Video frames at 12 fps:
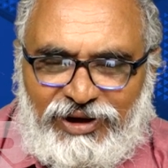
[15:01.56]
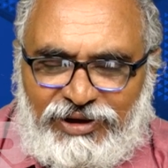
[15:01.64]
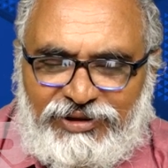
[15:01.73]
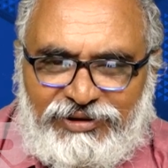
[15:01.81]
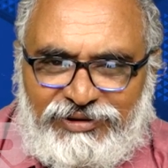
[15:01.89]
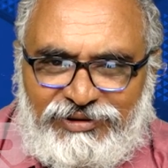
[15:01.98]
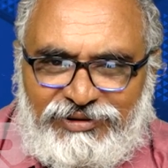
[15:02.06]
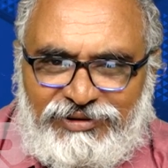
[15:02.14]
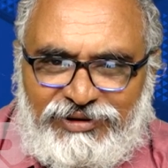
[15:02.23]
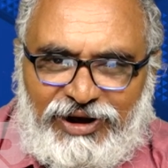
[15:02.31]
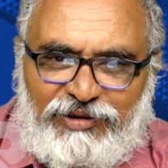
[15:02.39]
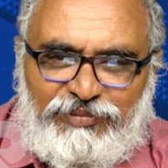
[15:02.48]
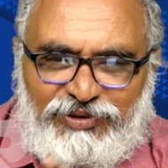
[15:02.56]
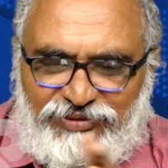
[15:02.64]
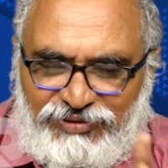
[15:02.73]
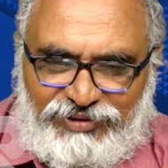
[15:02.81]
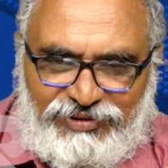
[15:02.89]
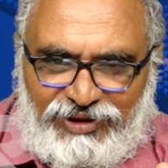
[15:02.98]
అది
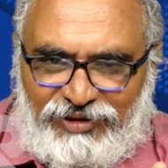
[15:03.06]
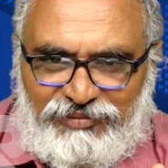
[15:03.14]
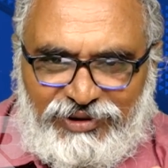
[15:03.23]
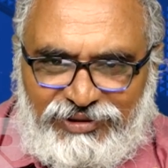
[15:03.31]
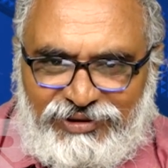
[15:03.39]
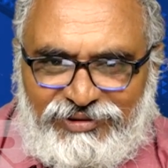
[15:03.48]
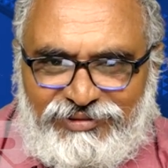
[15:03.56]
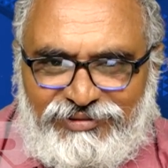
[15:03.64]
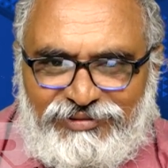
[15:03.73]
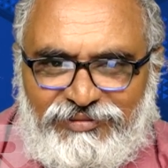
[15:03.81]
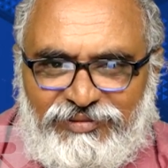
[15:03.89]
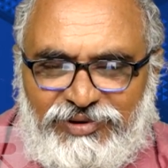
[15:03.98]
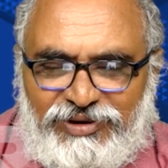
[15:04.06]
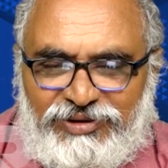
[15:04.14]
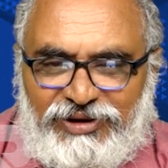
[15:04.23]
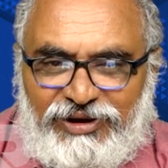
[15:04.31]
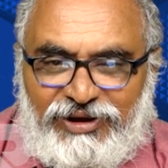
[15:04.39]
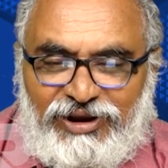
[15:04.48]
కనిపించింది తెర మీద
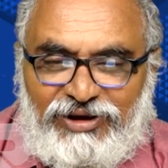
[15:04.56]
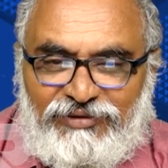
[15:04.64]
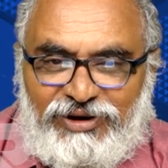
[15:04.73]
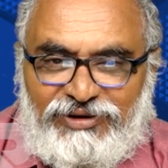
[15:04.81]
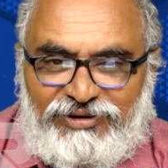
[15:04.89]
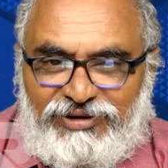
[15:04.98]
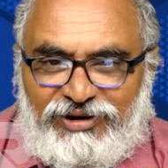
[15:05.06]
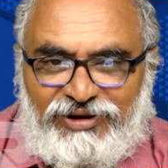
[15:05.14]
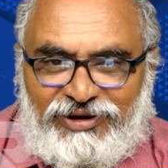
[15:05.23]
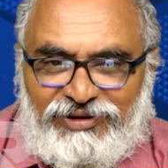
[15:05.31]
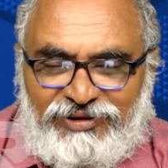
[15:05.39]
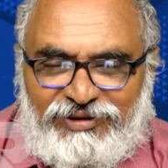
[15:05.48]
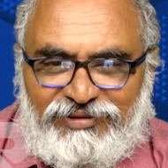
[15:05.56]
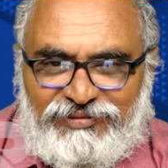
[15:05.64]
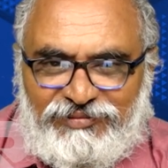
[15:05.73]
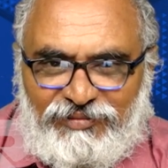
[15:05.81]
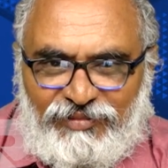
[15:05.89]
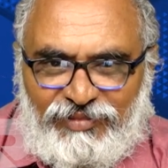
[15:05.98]
ఇది ఏ లెవెల్ హిట్ అనేది
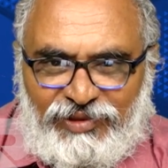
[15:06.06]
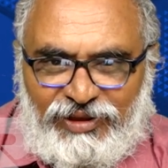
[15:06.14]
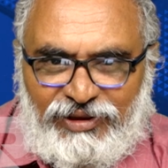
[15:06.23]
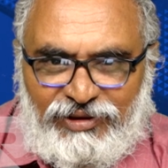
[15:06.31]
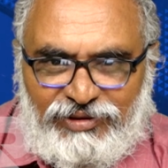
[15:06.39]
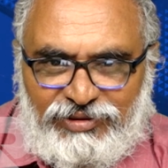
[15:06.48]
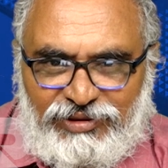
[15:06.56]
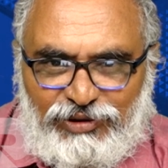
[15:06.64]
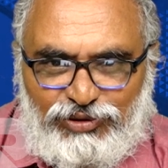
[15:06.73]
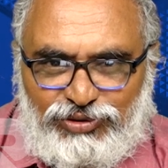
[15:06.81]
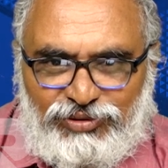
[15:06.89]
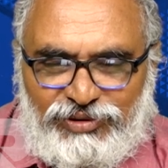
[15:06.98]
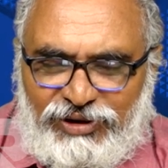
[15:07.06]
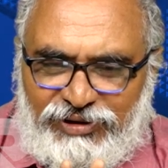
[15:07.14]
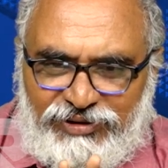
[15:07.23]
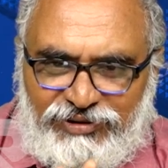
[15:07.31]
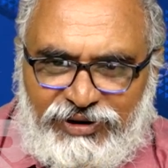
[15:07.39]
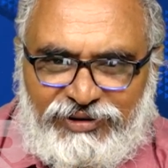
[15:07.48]
తెలుస్తుంది
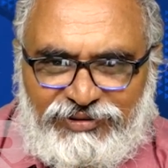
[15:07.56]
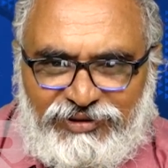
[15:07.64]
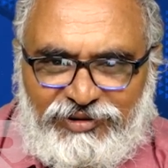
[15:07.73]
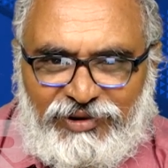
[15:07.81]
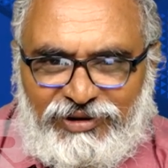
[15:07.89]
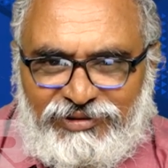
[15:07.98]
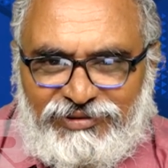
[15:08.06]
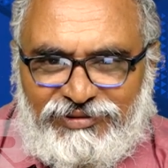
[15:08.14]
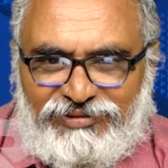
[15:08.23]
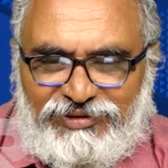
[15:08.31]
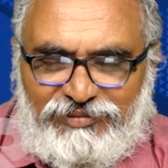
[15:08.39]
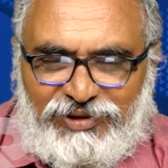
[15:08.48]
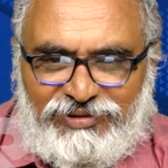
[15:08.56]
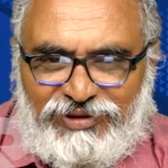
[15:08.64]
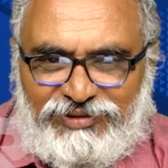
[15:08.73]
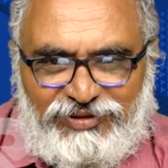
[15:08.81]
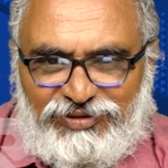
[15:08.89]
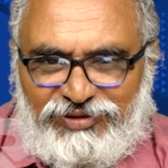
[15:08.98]
హిట్టే సినిమా సినిమా
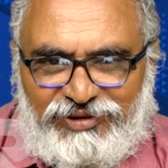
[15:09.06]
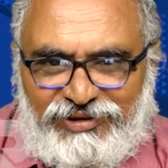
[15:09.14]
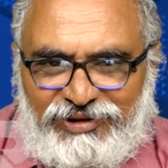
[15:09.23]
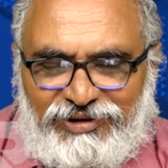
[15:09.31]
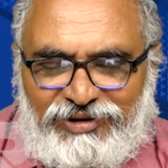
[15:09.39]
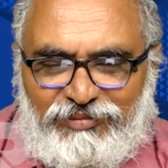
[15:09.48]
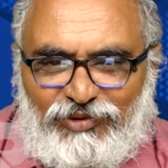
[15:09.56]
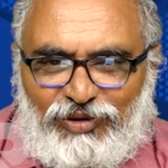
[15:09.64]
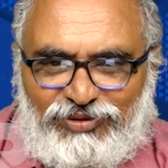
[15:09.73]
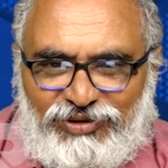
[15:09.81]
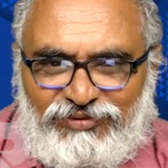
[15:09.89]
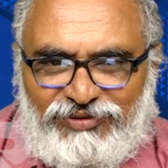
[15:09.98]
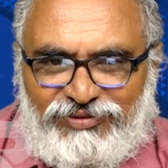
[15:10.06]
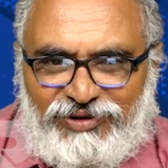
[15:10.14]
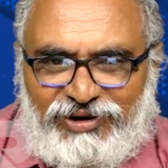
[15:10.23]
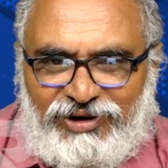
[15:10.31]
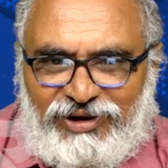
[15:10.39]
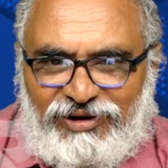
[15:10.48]
సక్సెస్ అంటే బాక్స్ ఆఫీస్
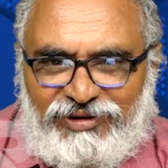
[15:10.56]
దగ్గర